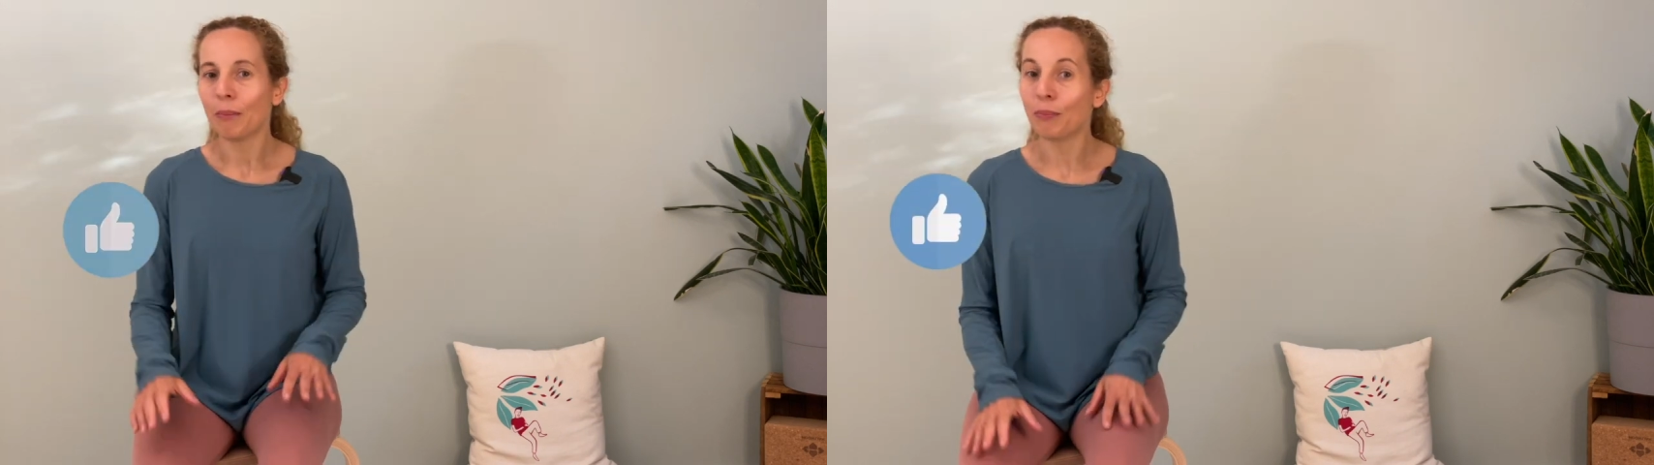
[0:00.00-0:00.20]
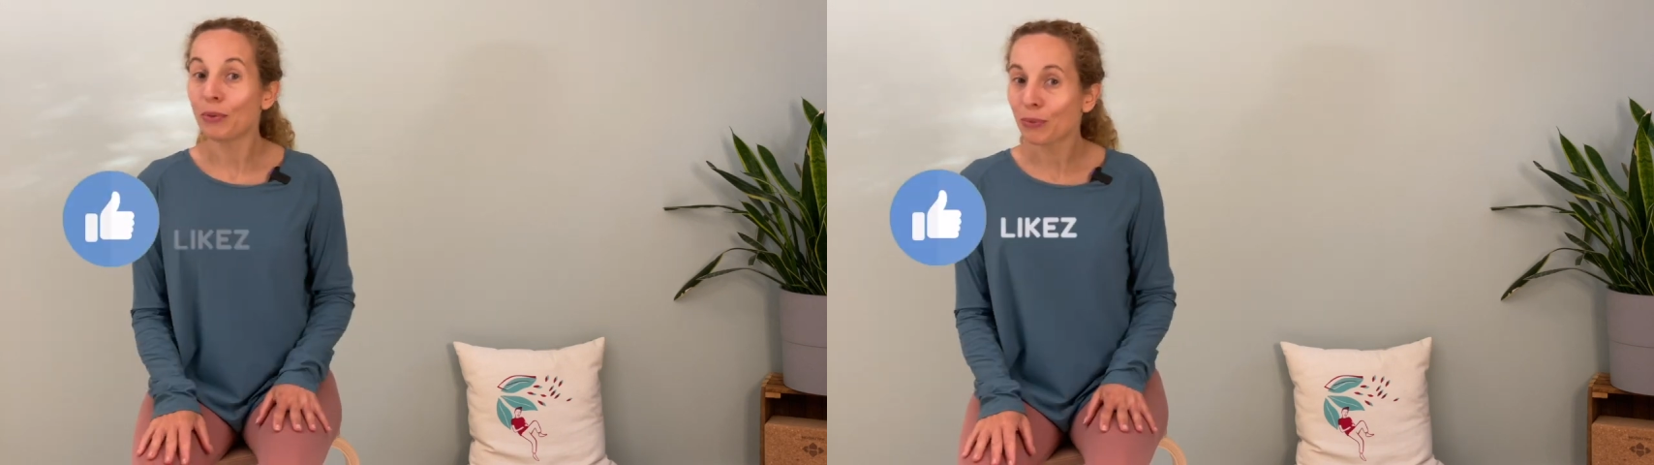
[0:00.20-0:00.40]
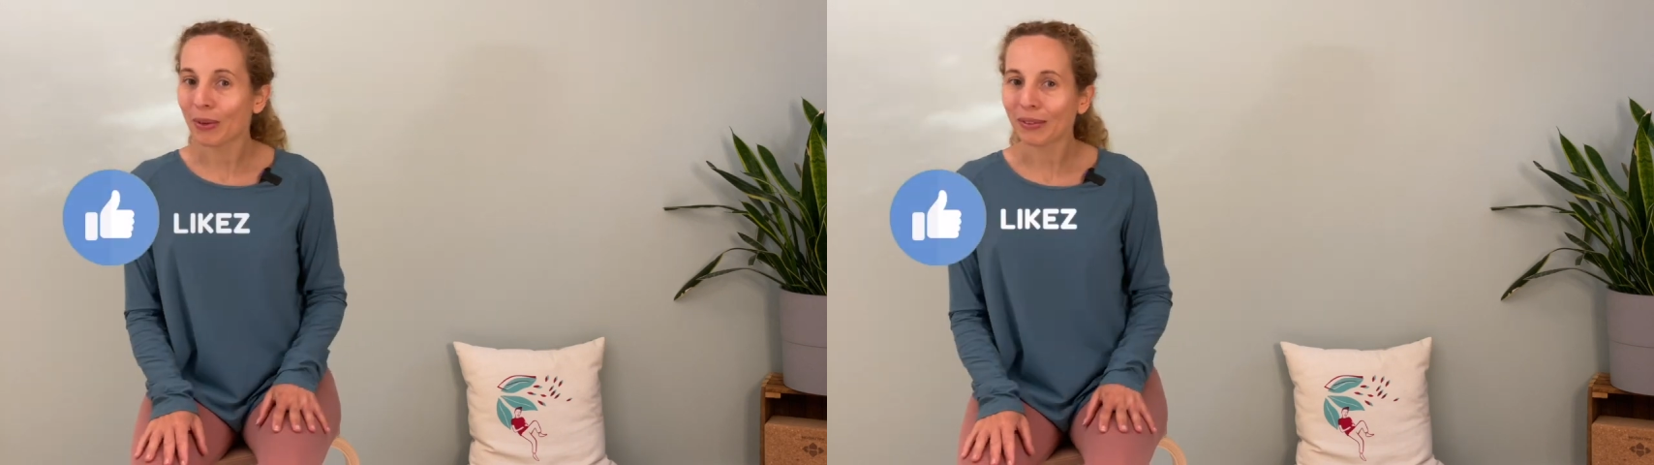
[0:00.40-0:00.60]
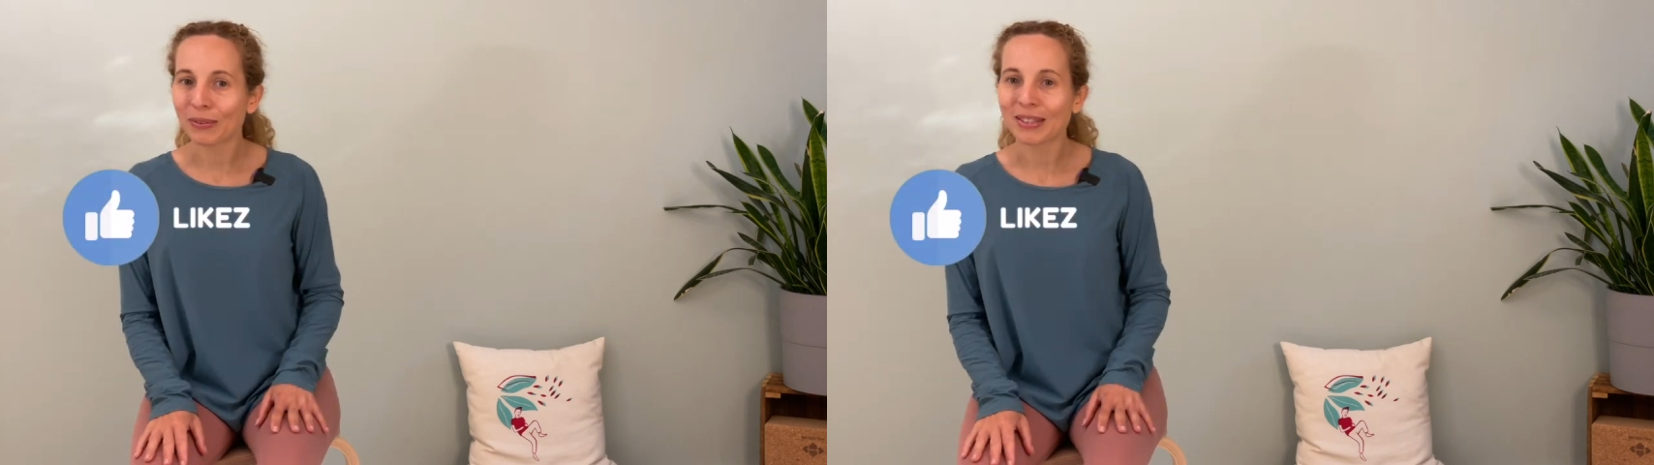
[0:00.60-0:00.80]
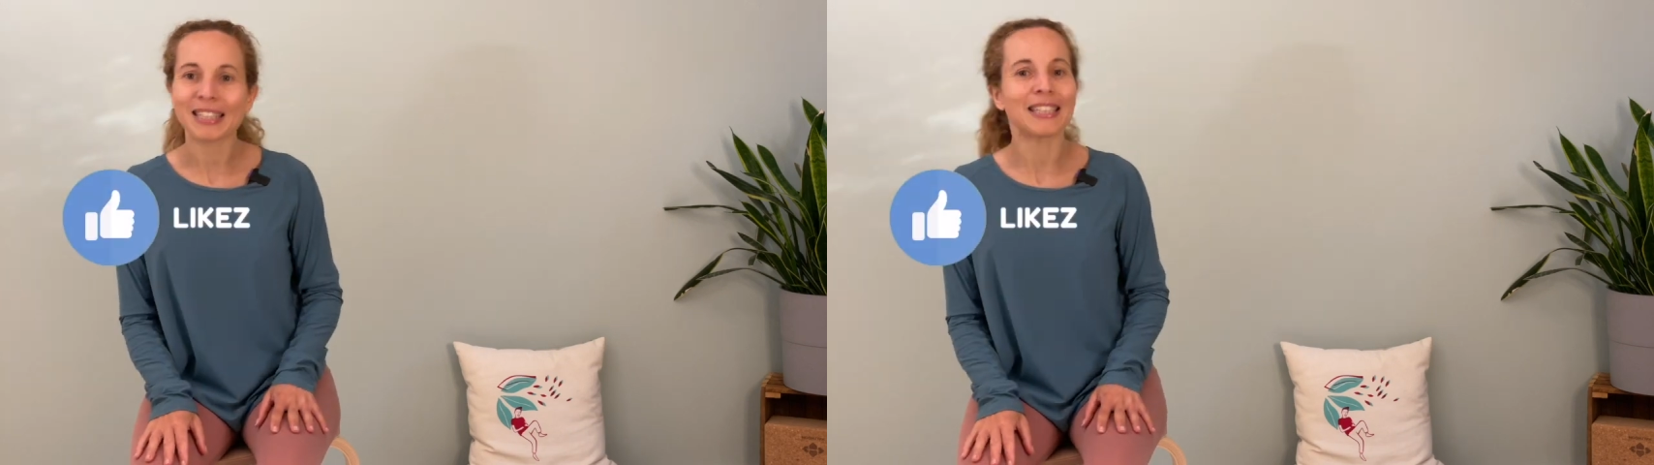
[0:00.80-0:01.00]
besoin
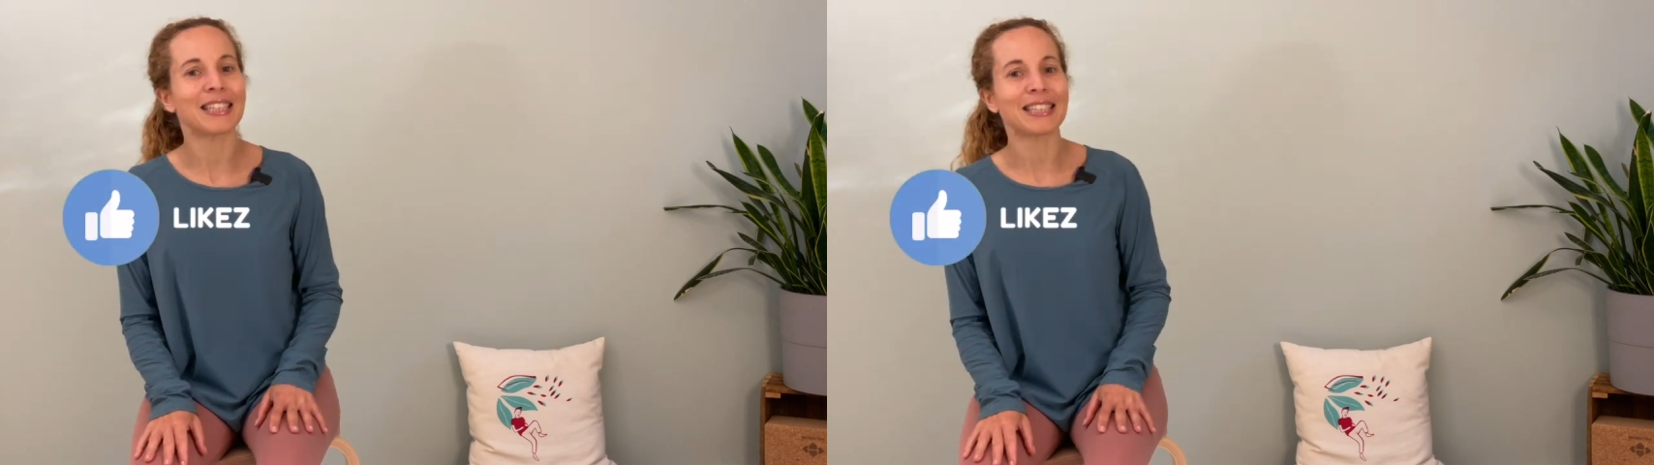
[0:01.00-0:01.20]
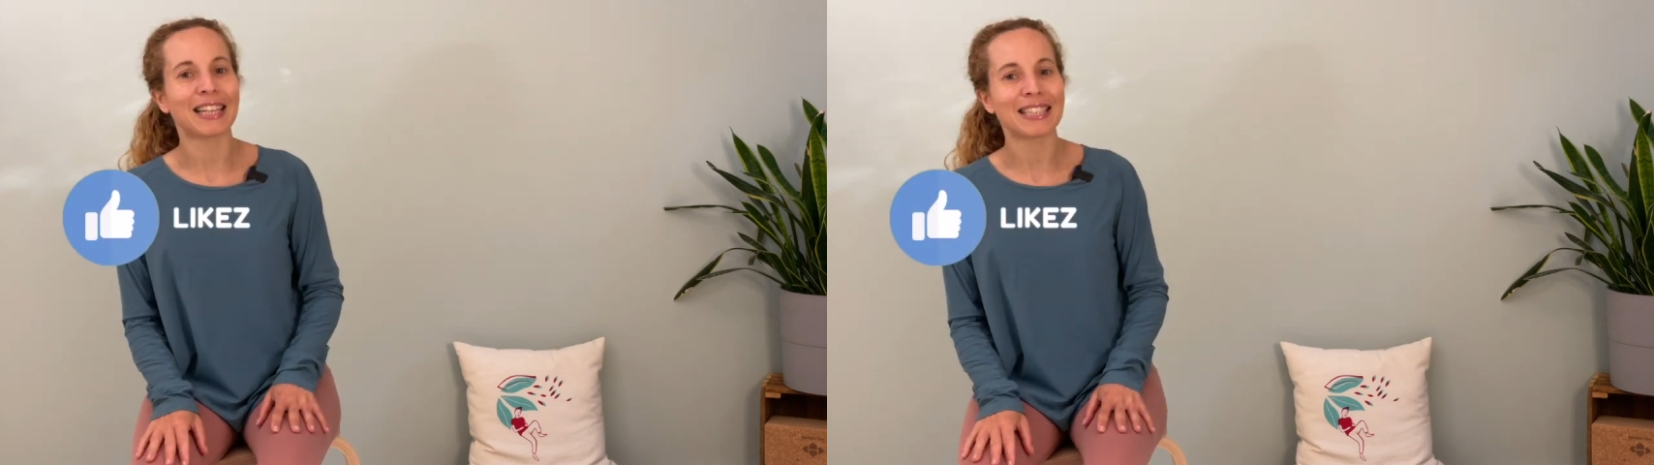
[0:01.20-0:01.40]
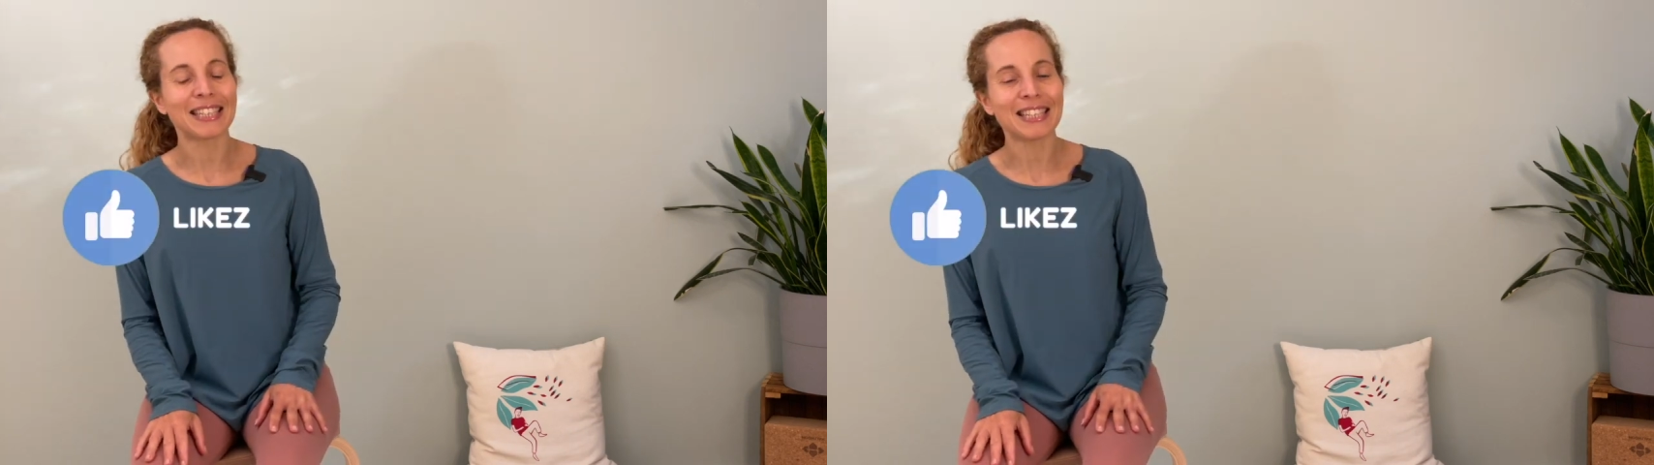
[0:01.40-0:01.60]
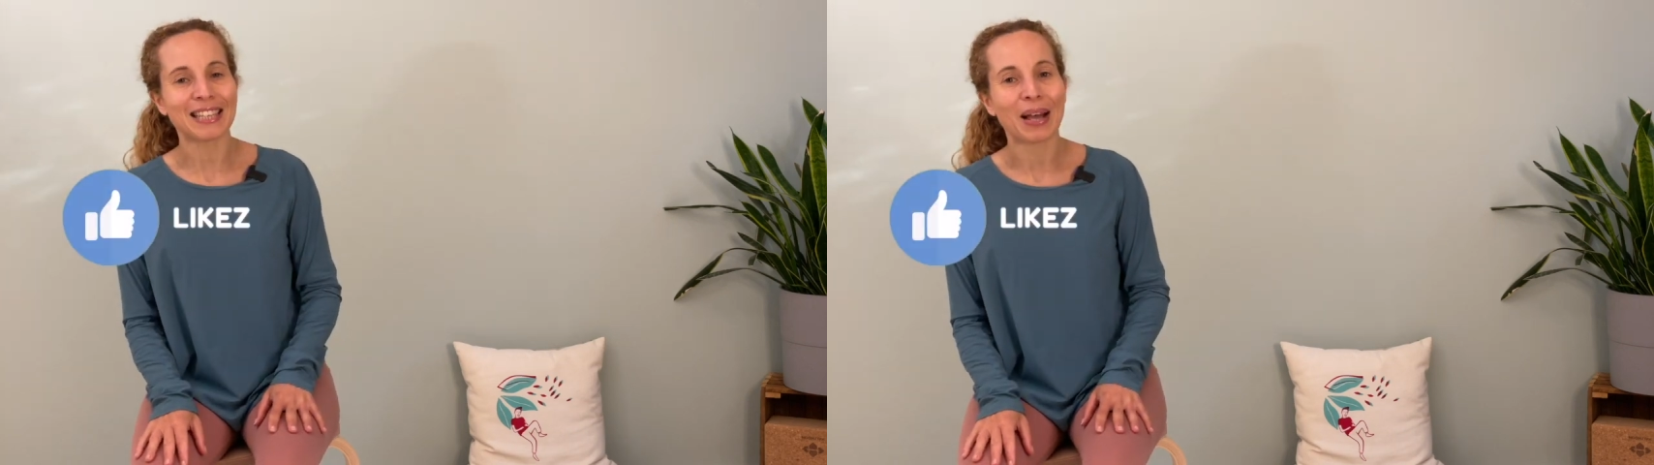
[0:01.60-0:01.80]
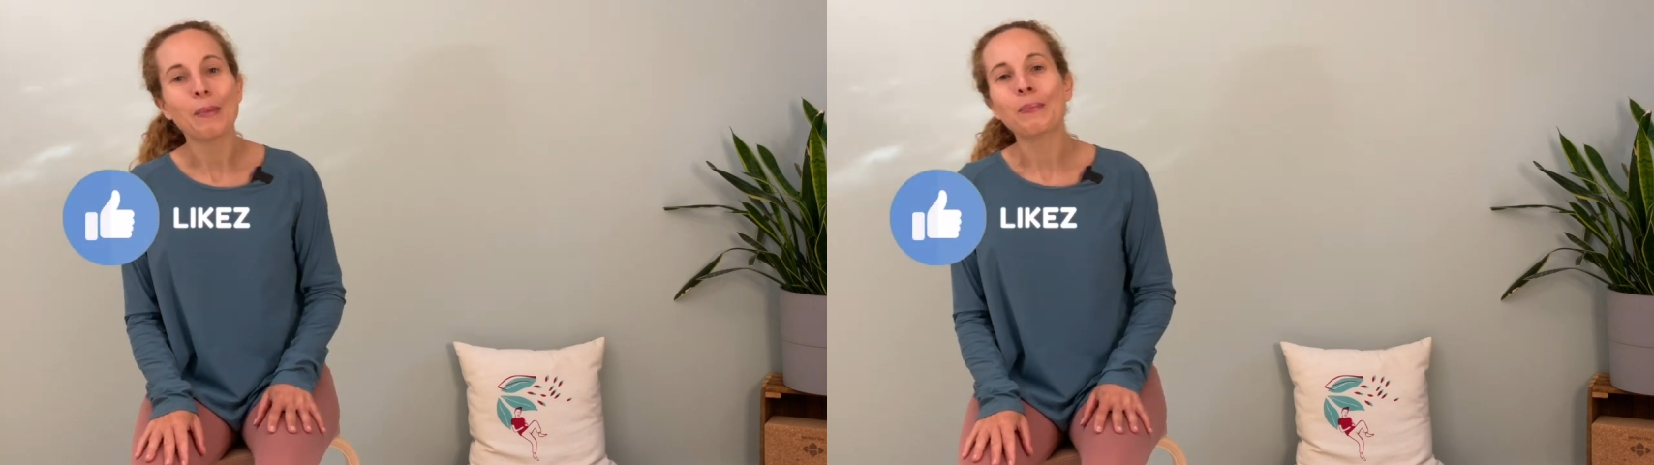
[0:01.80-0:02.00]
de ces exercices.